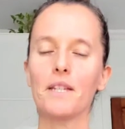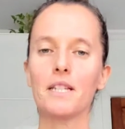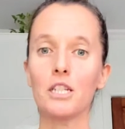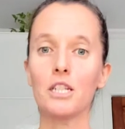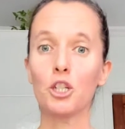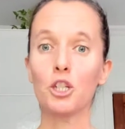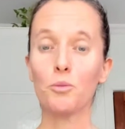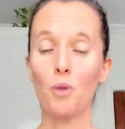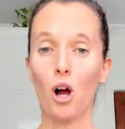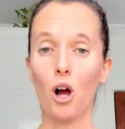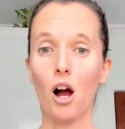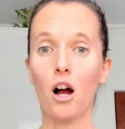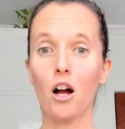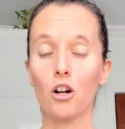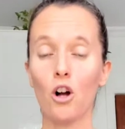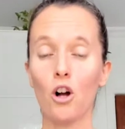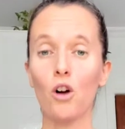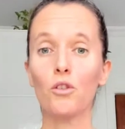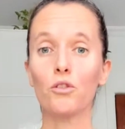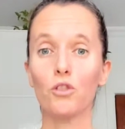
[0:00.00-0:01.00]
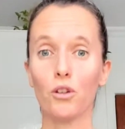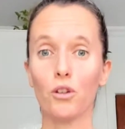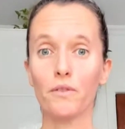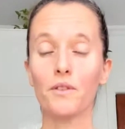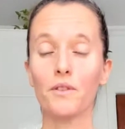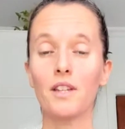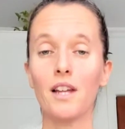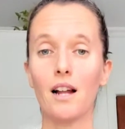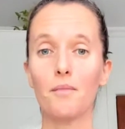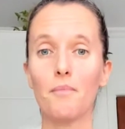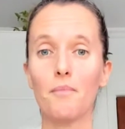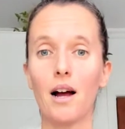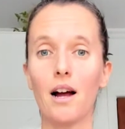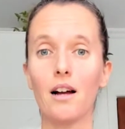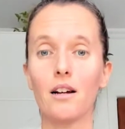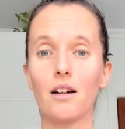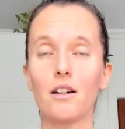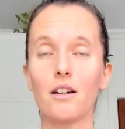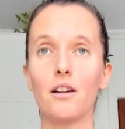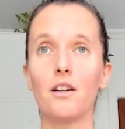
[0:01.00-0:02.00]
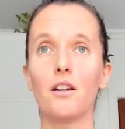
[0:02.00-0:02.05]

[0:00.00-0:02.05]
si je me rends compte que finalement,